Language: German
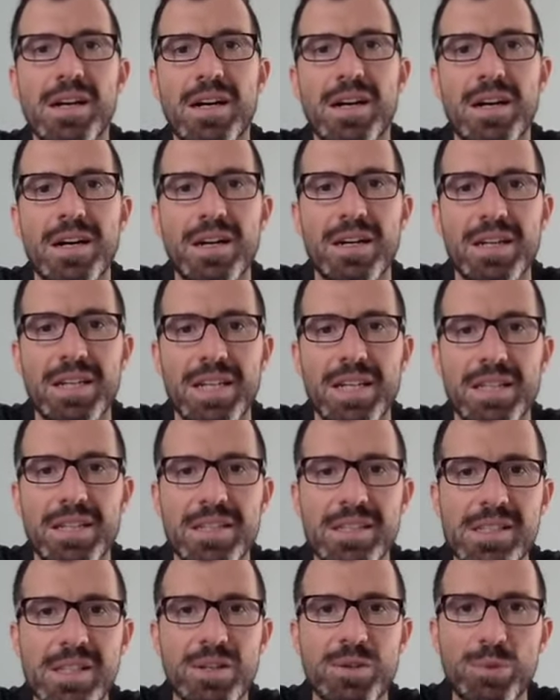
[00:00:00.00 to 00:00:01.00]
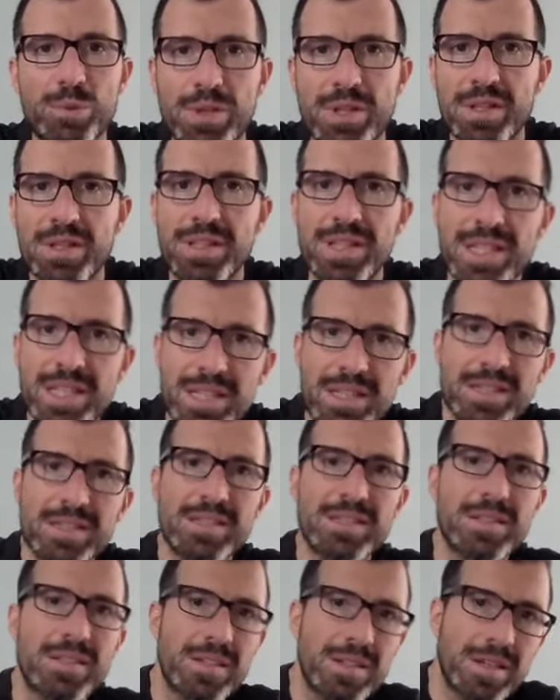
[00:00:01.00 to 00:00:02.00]
äh, gehen diese Güter
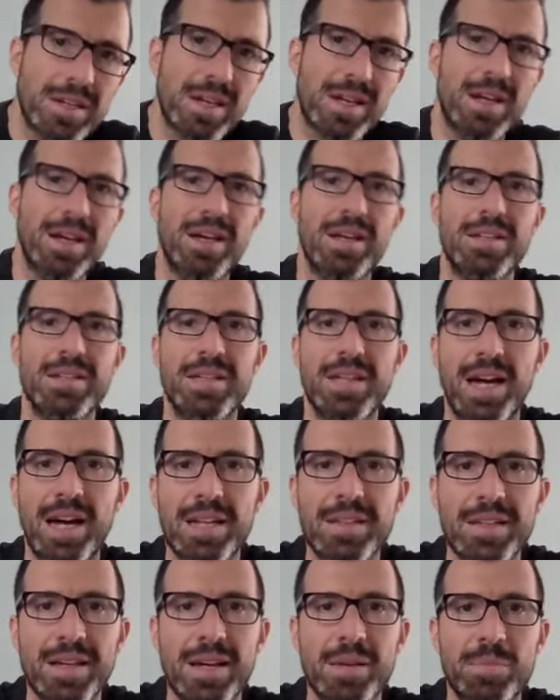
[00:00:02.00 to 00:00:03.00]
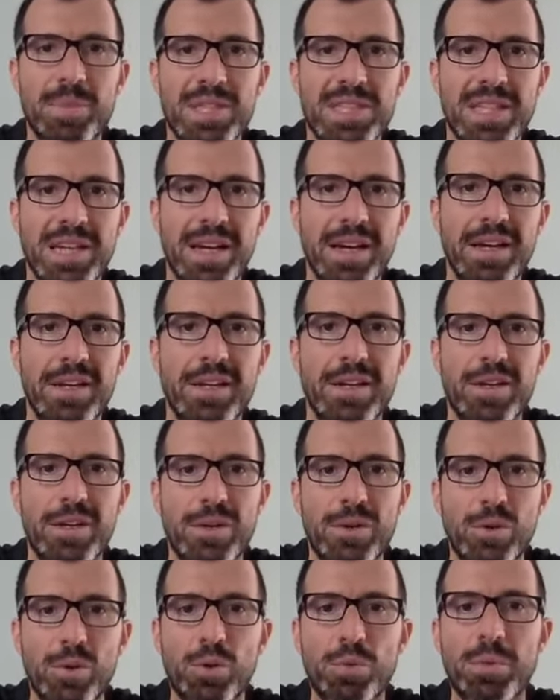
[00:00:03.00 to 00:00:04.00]
nicht an die andere Partei
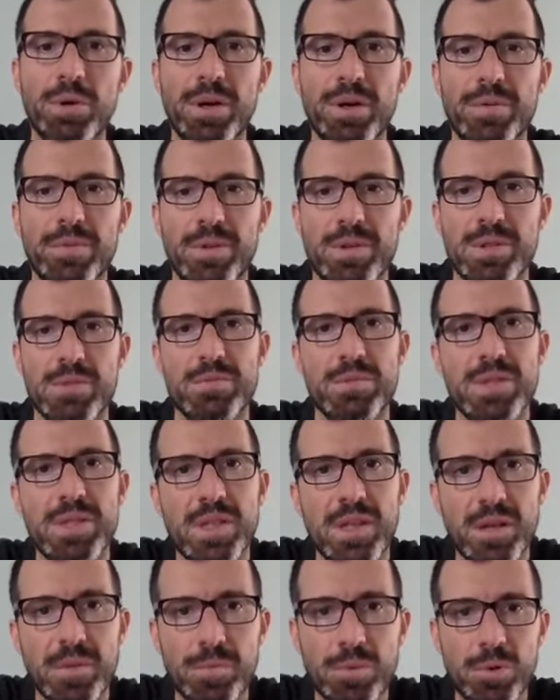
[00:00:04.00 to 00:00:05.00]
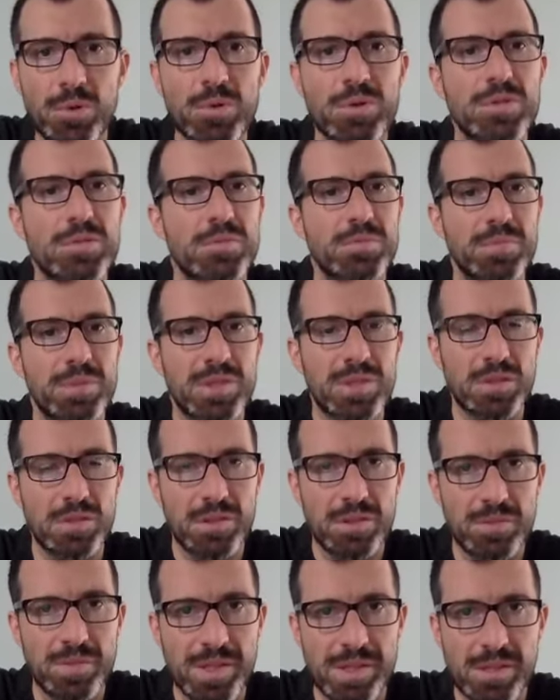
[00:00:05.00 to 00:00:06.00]
über. Also wichtiger Punkt,
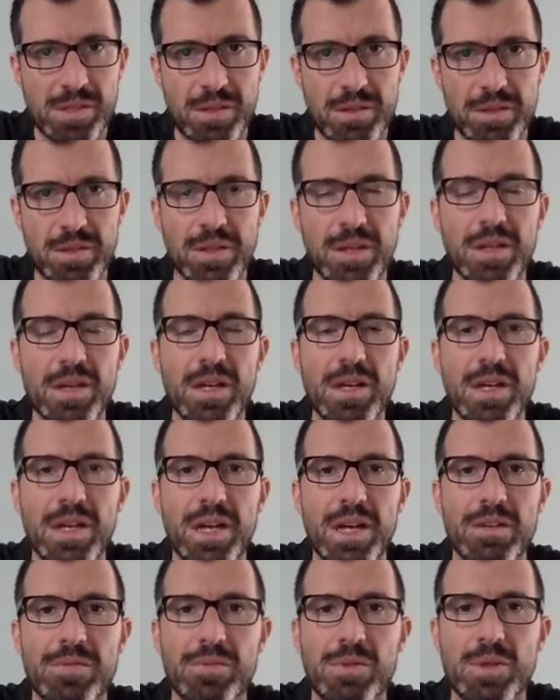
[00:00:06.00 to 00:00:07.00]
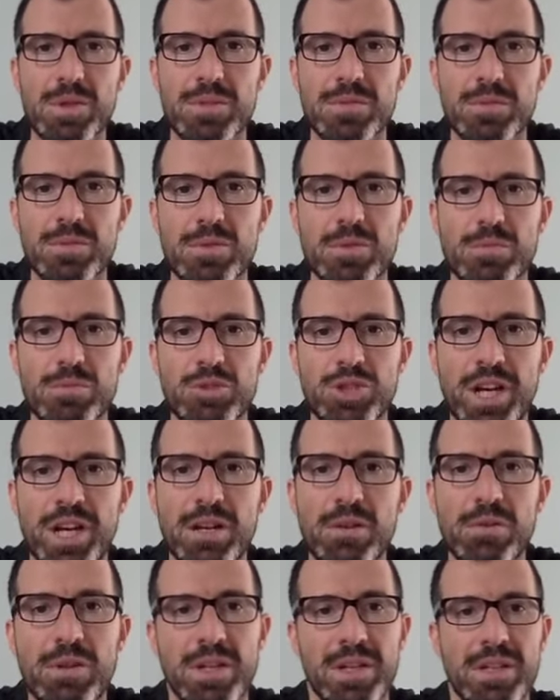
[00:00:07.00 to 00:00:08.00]
besonders wenn es dann irgendwann um
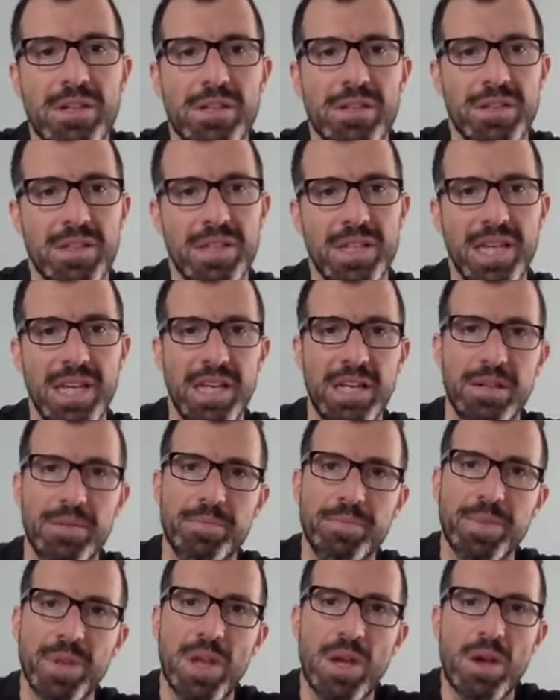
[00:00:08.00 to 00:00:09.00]
Scheidungen gehen